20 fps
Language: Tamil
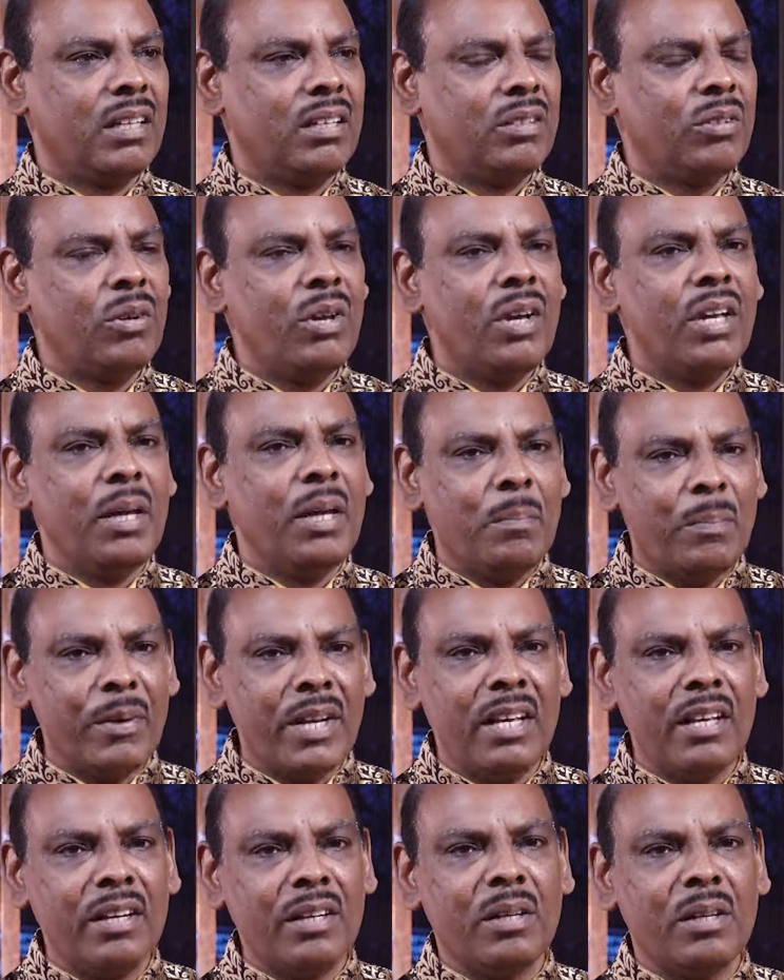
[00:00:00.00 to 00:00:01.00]
ஸோ இப்படி
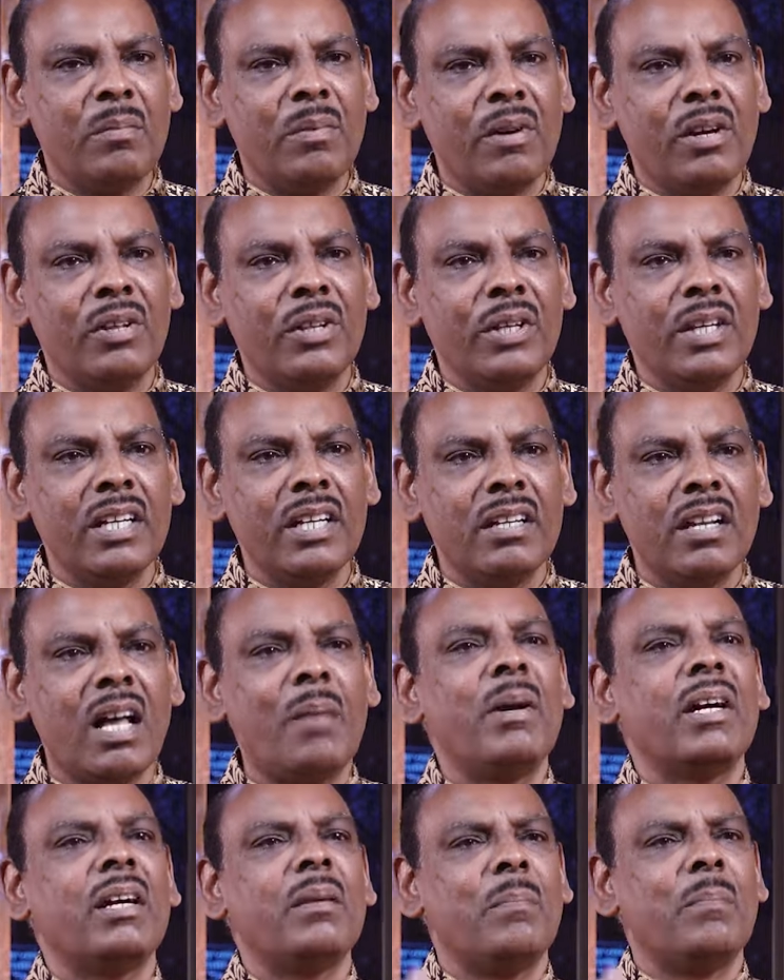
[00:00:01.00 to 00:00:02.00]
இருக்கும் பொழுது
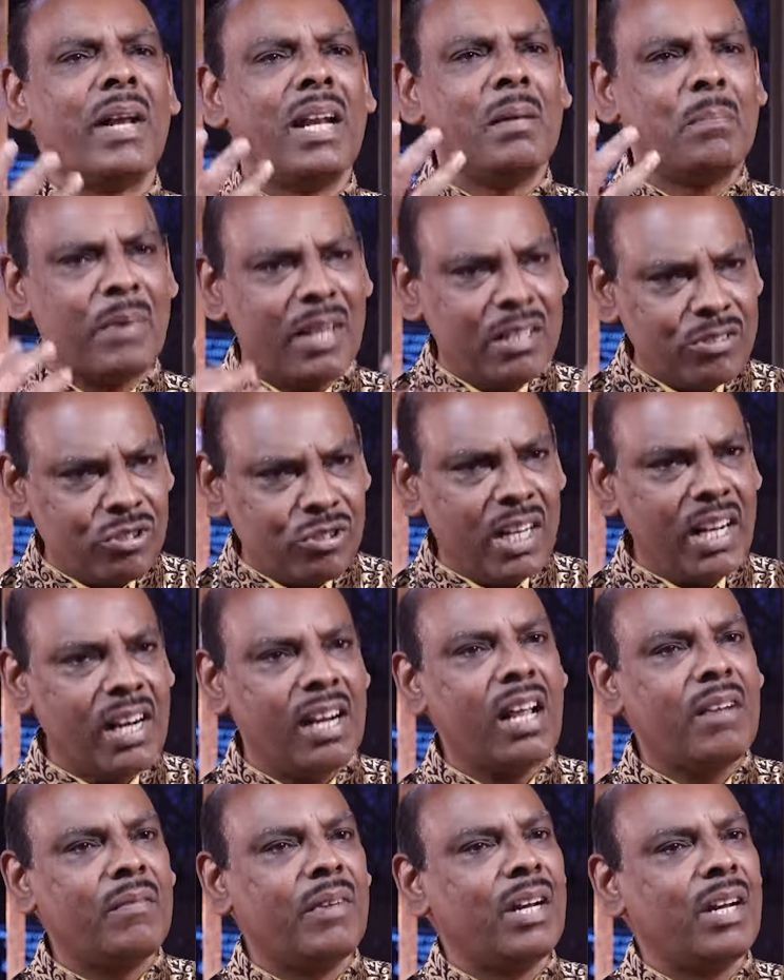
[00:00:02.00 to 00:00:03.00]
நமக்கு பல
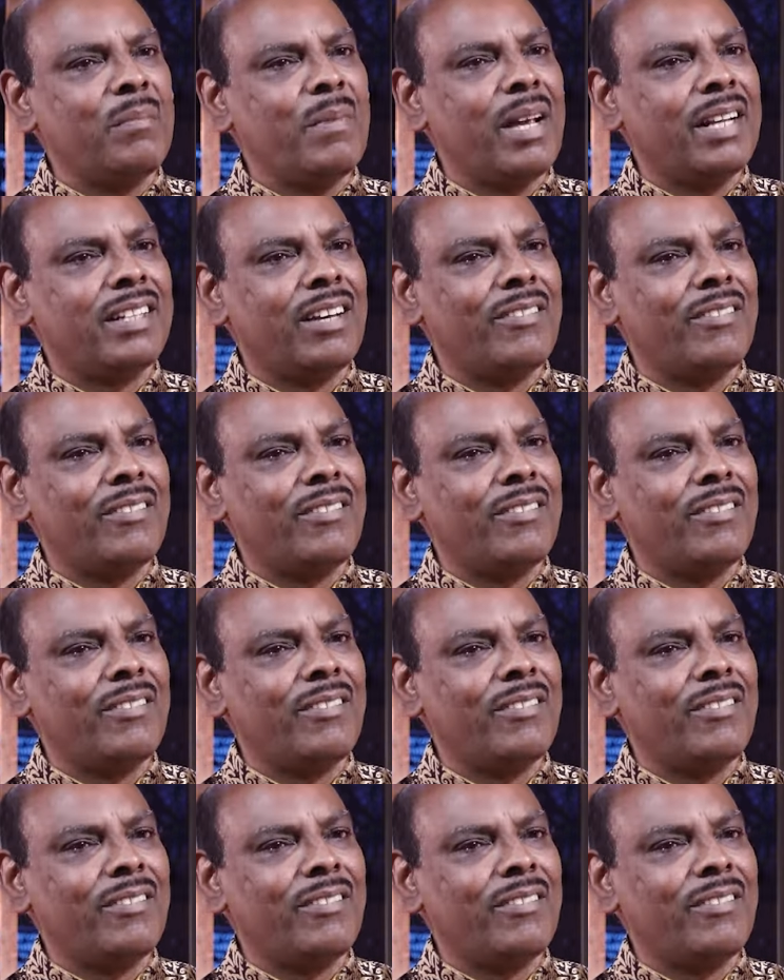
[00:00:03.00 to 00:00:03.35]
பிரச்சனைகள்லாம் வருமே